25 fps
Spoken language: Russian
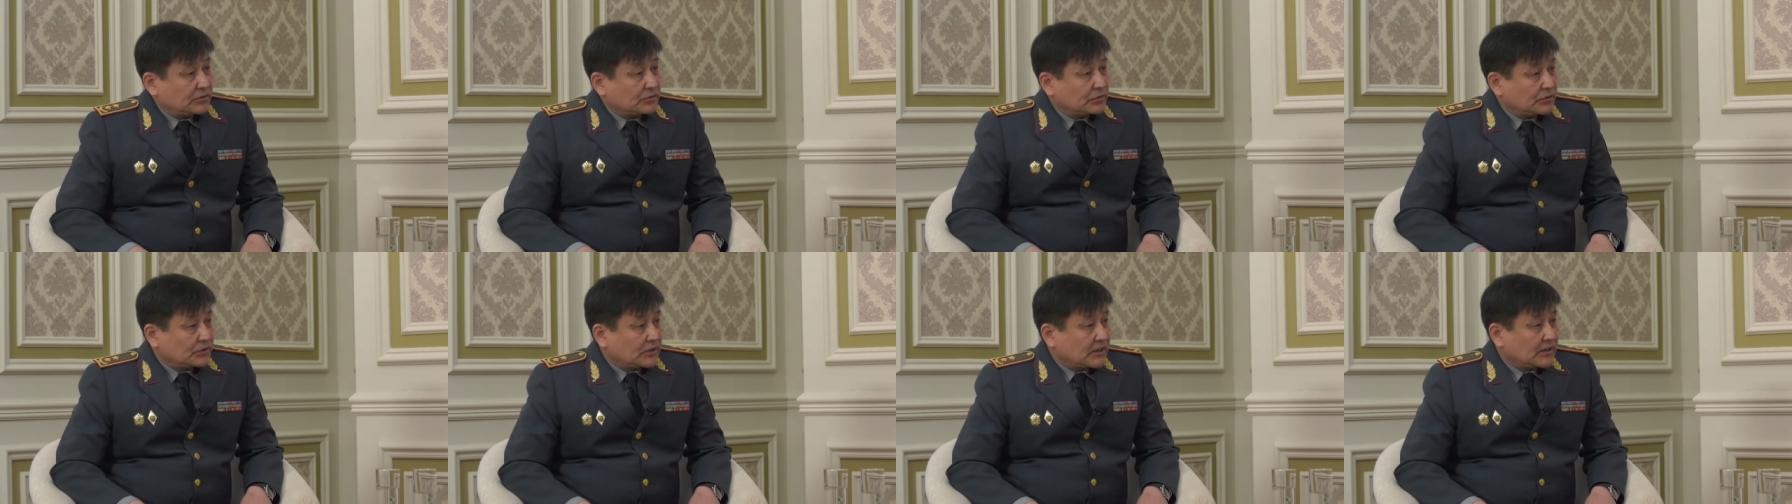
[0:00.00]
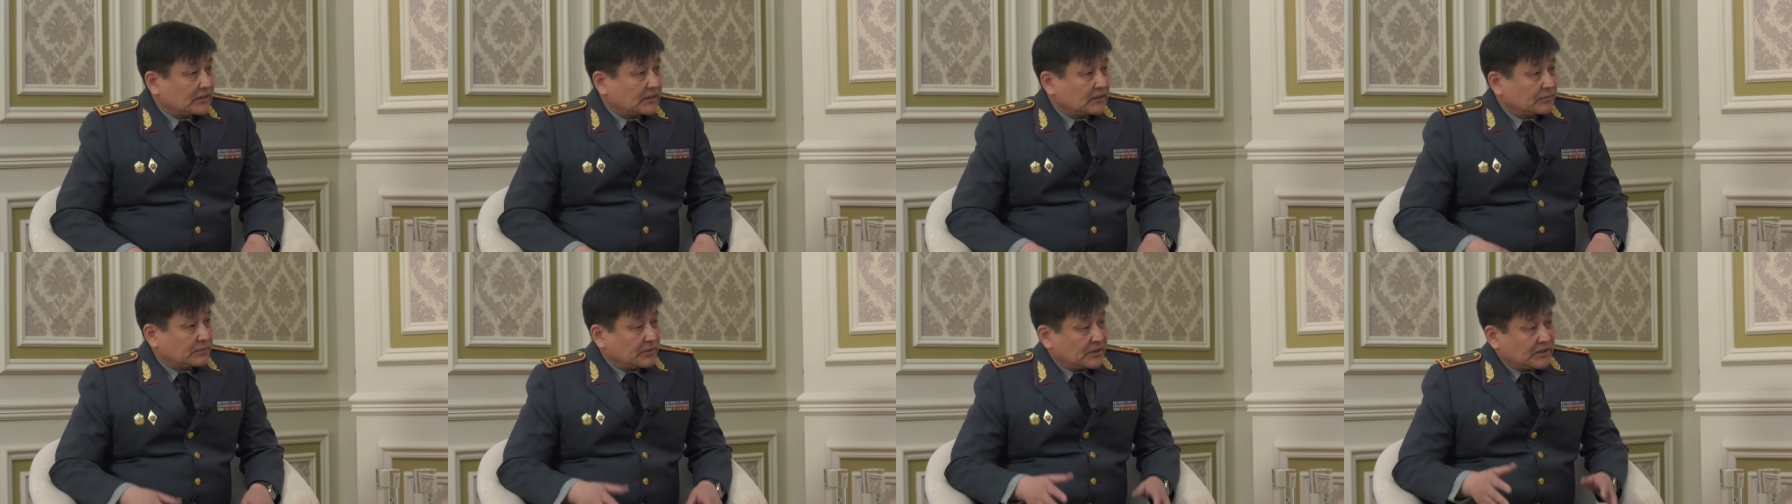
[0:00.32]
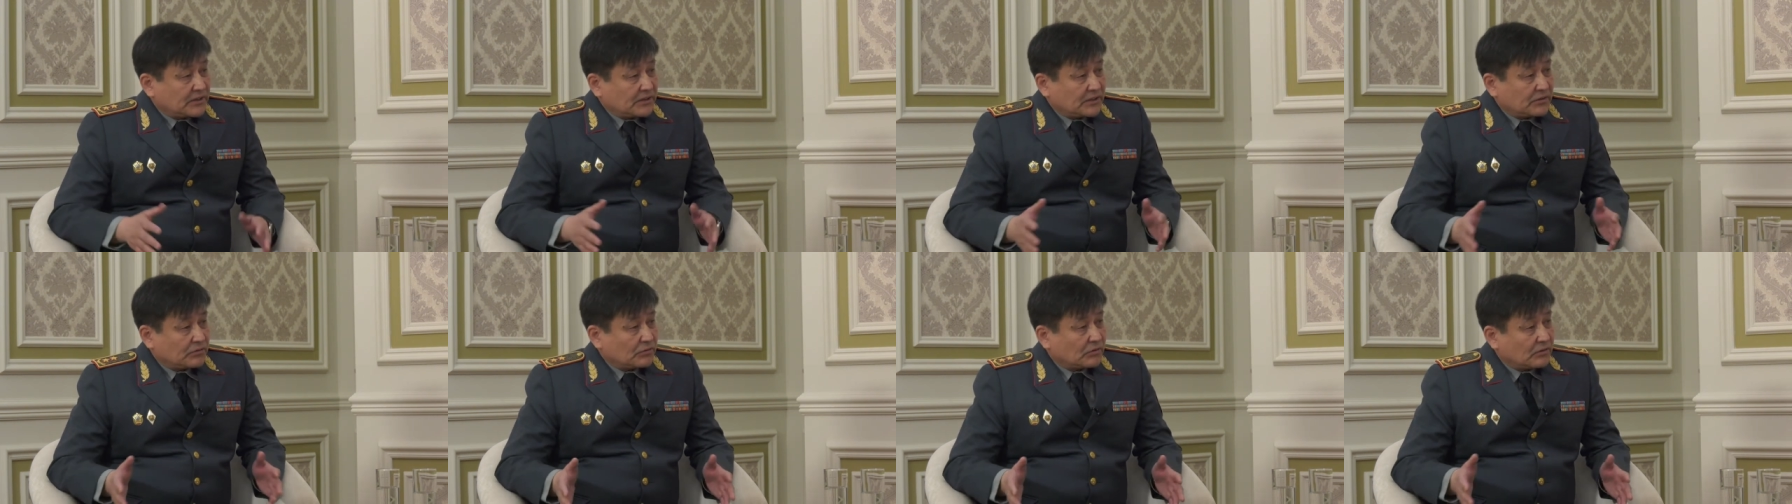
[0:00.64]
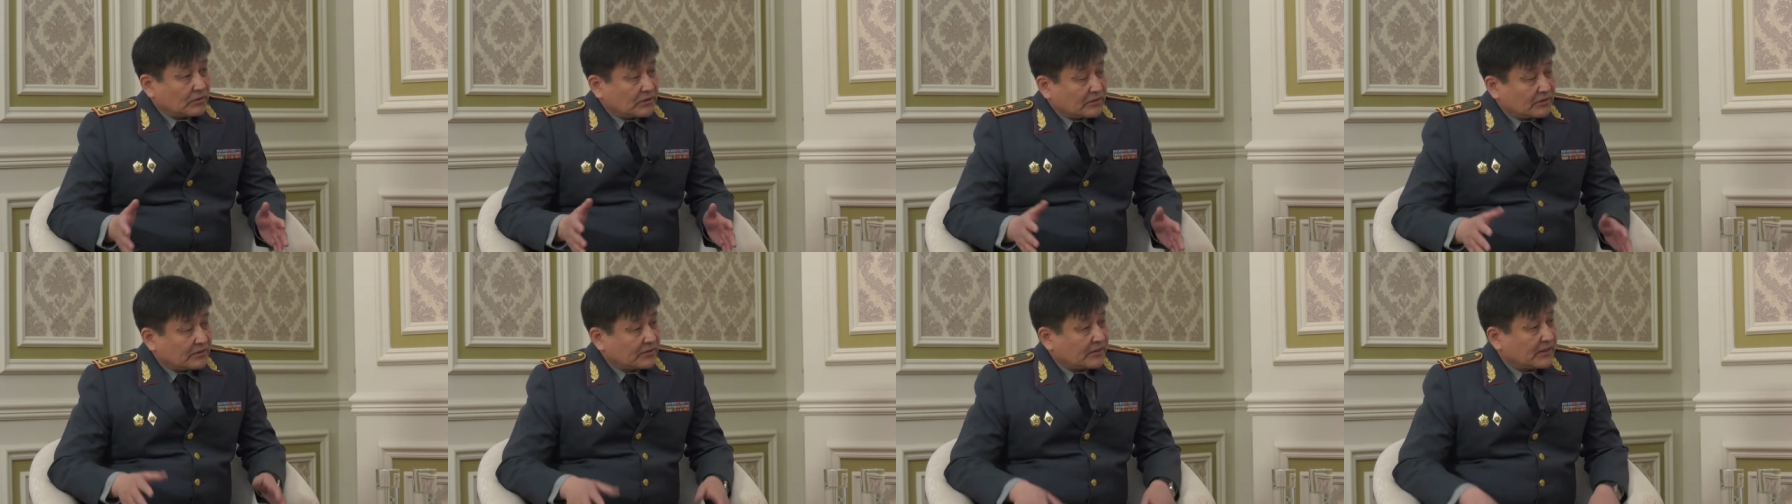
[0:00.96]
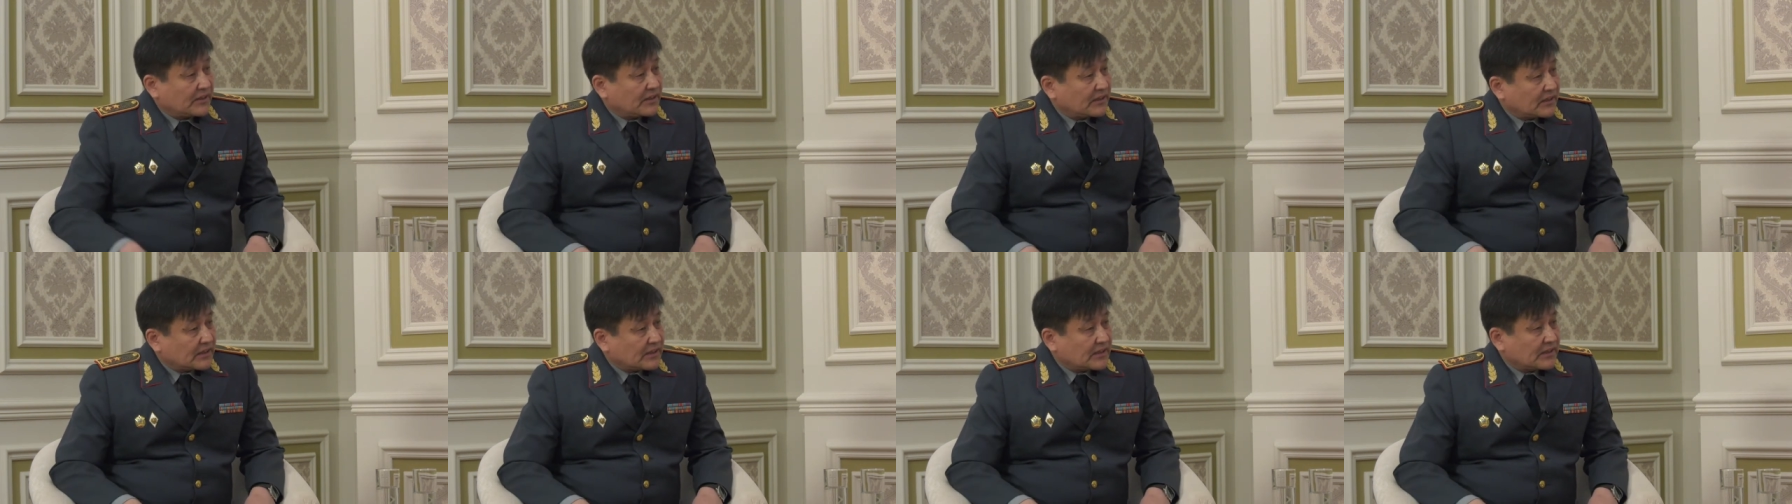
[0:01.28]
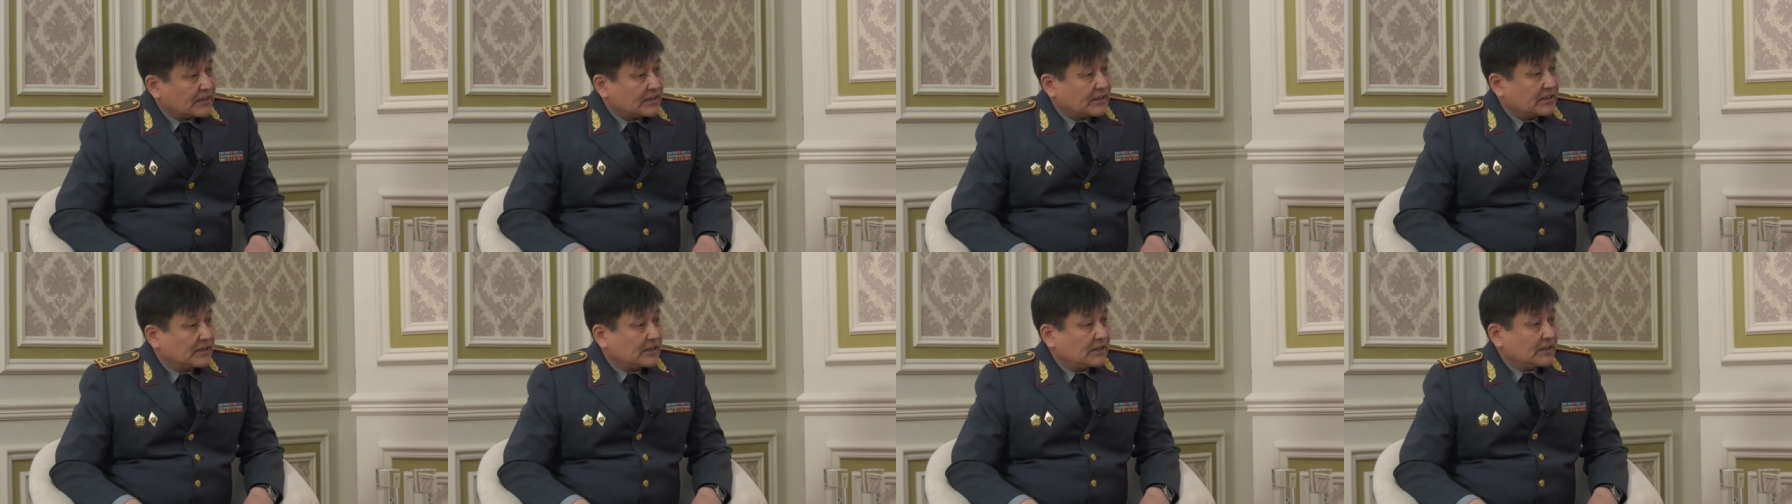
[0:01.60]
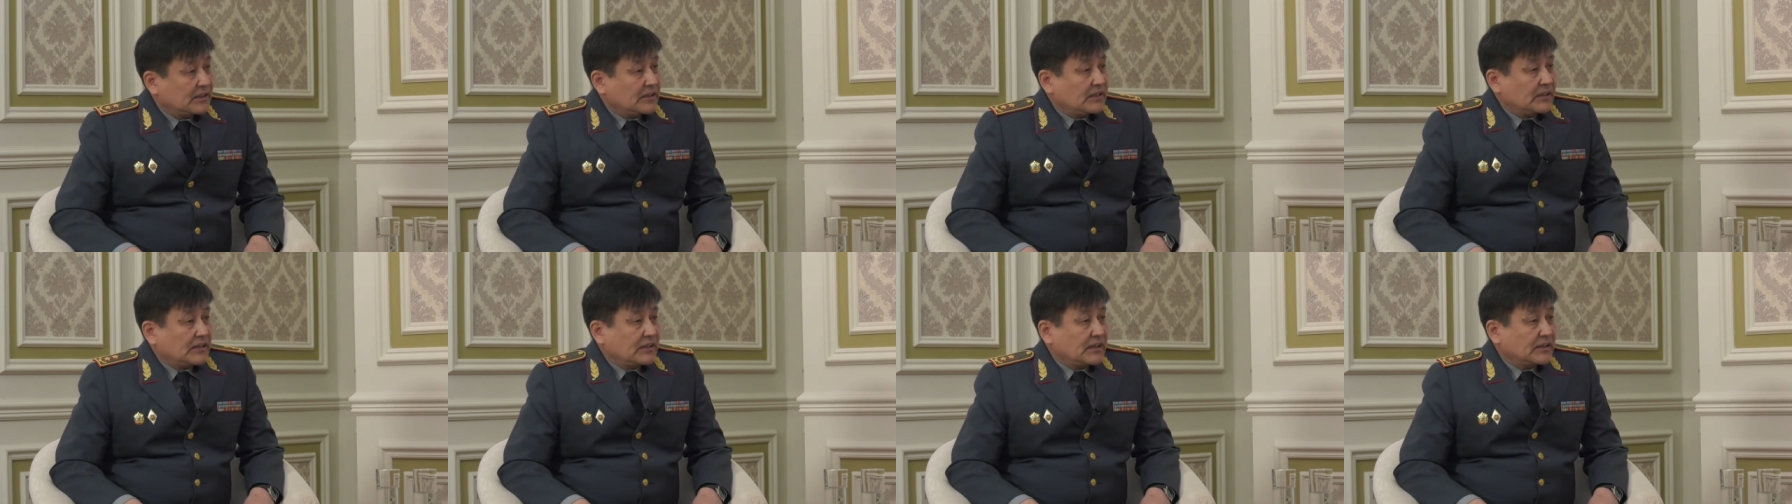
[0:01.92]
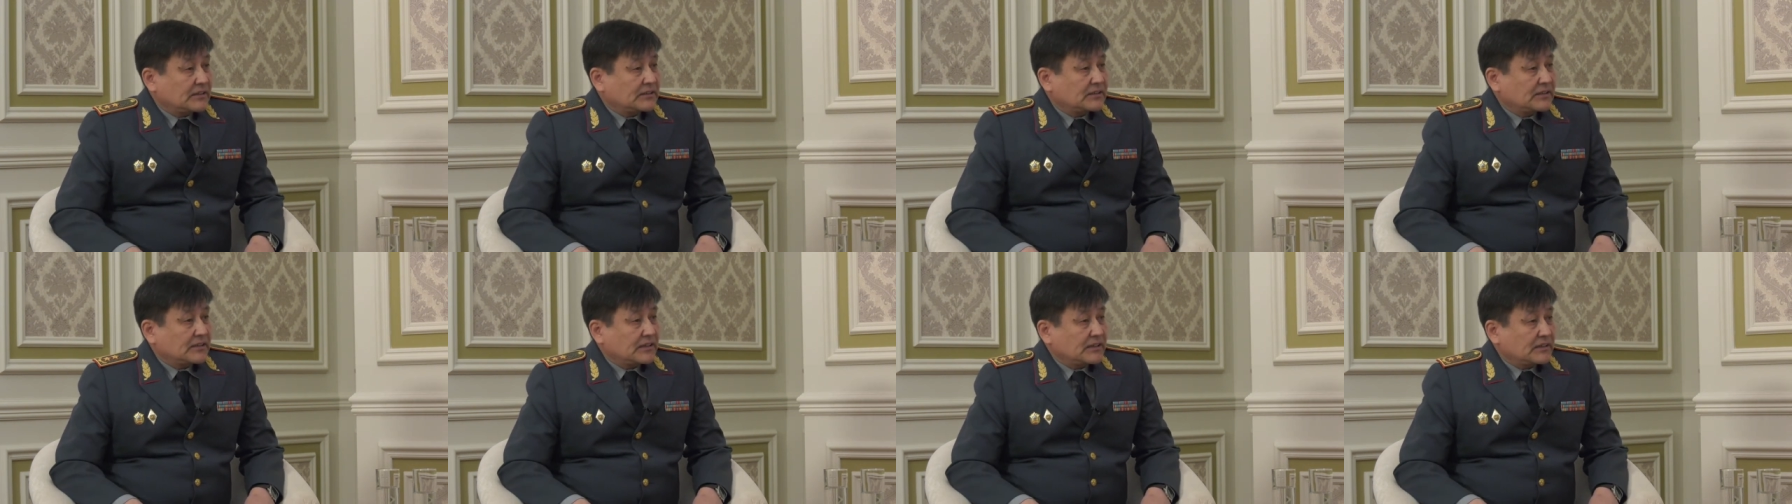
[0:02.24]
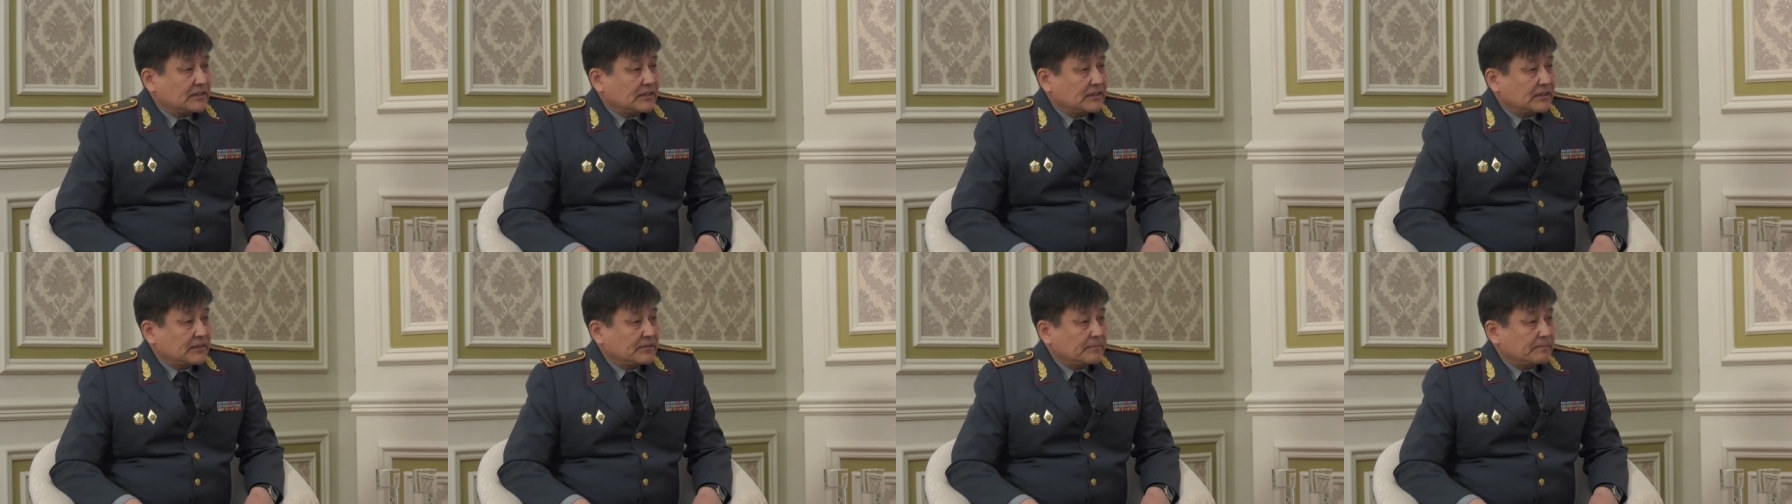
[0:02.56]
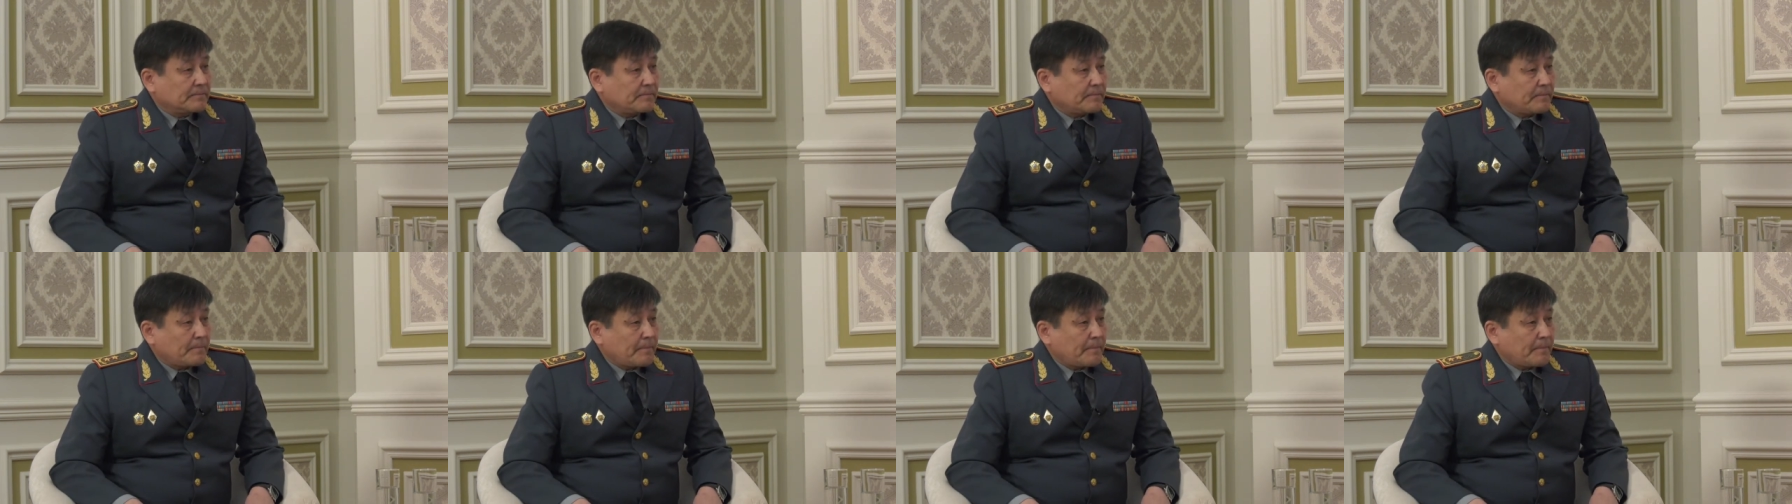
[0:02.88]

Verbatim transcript: результаты, были неудовлетворительные оценки.